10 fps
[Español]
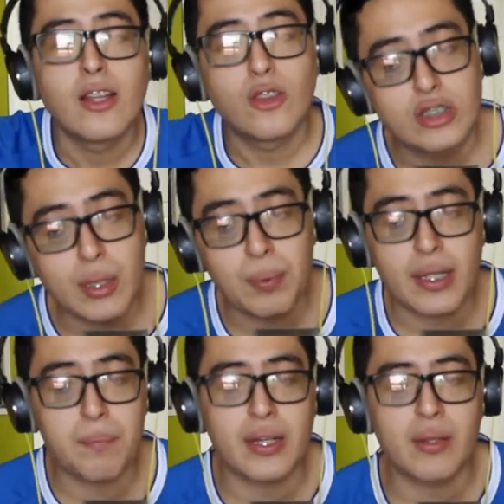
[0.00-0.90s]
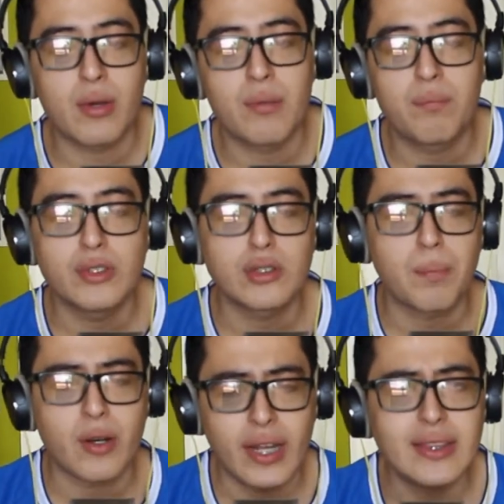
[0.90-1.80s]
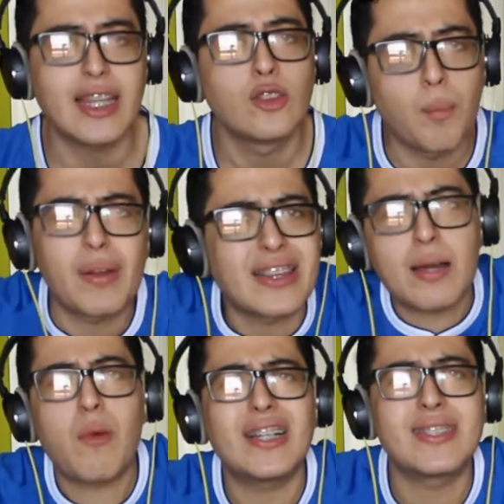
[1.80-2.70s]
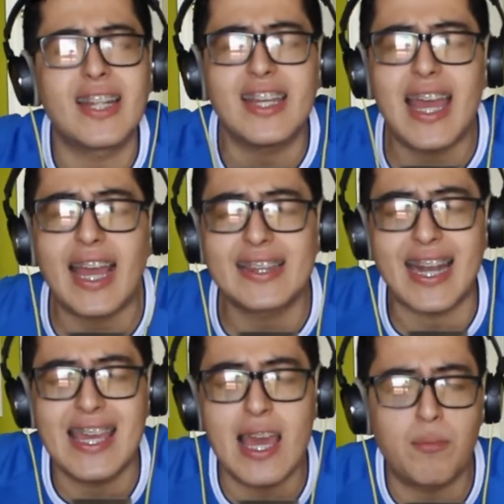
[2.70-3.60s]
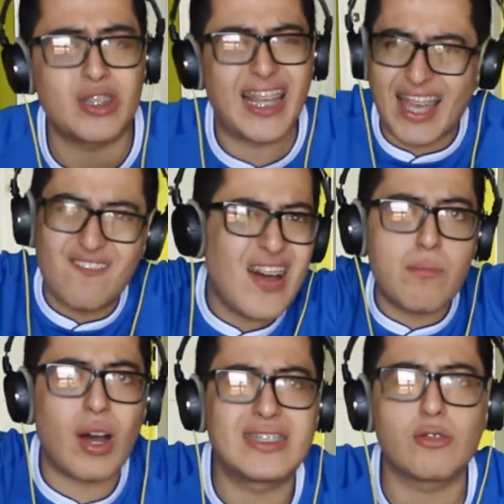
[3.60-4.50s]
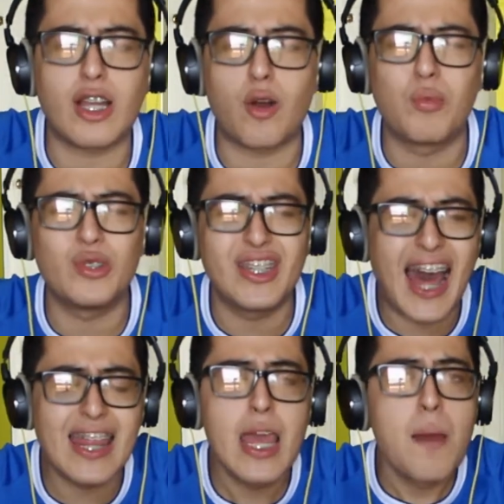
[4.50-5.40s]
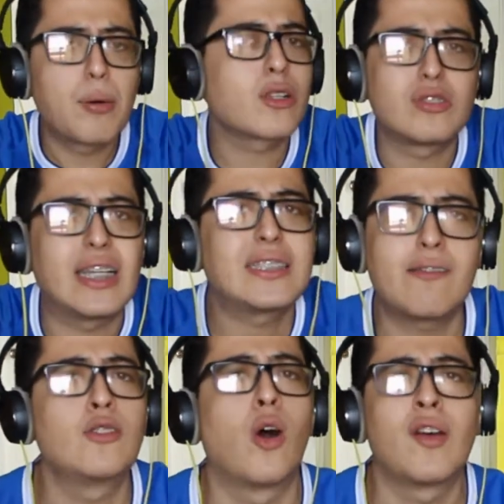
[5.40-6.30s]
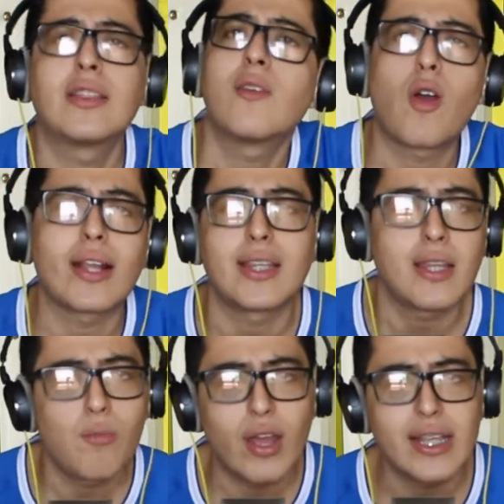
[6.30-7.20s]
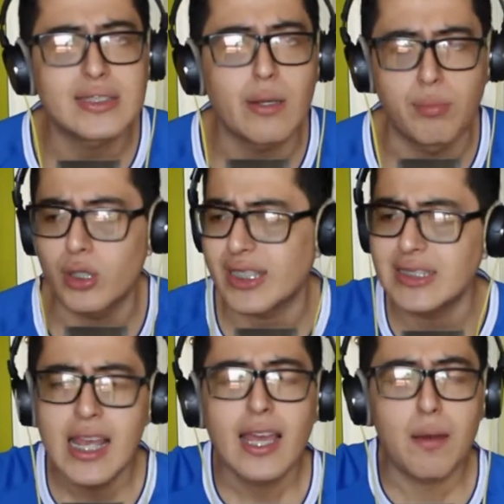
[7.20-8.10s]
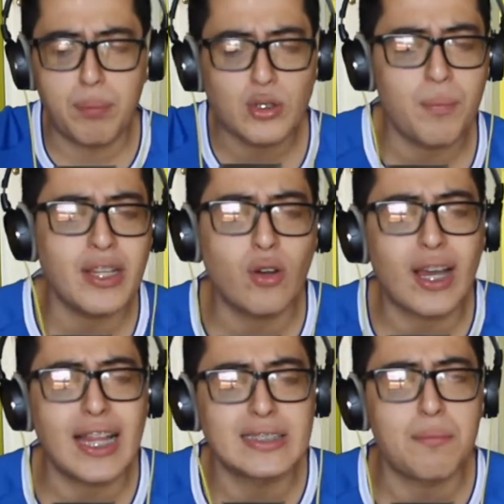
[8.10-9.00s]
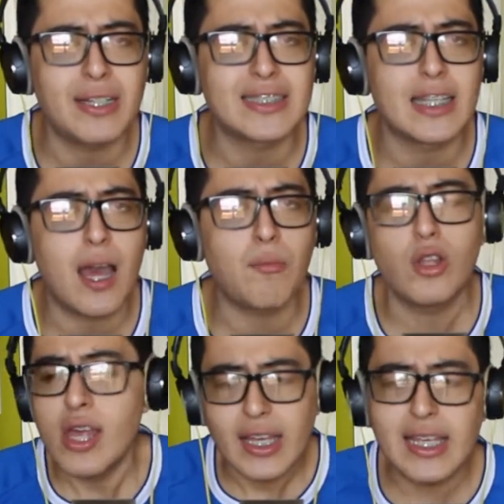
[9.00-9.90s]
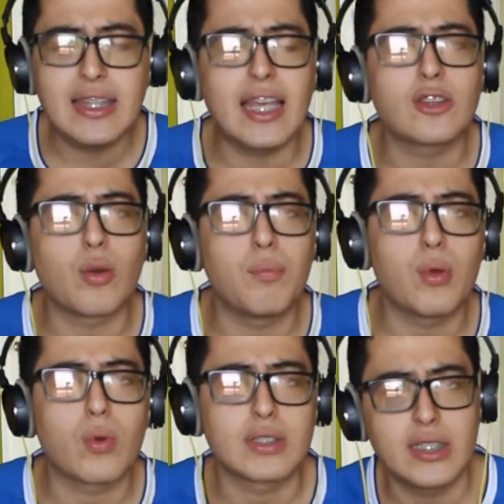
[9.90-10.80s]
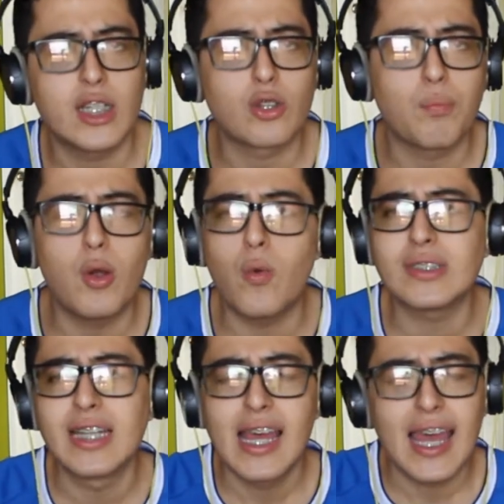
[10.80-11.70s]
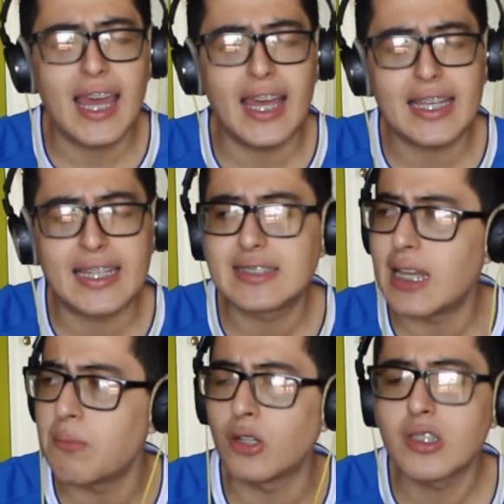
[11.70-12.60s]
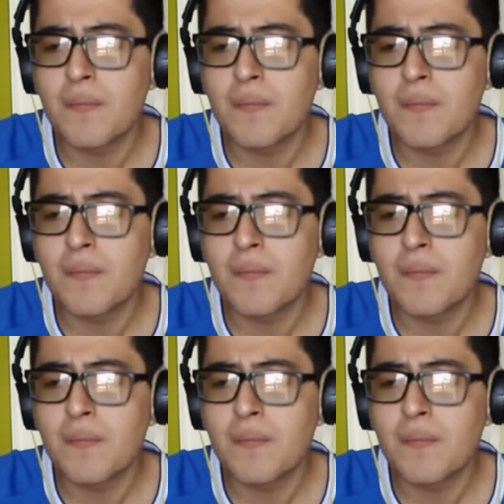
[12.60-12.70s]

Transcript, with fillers: No sé por qué perdimos impulso, pero gente, no perdamos esa energía que traíamos de que vamos a hacer una comunidad, porque ustedes saben los objetivos que tenemos en este podcast. Que por lo menos cada semana seamos 500 viewers, 500 viewers, eh, que estemos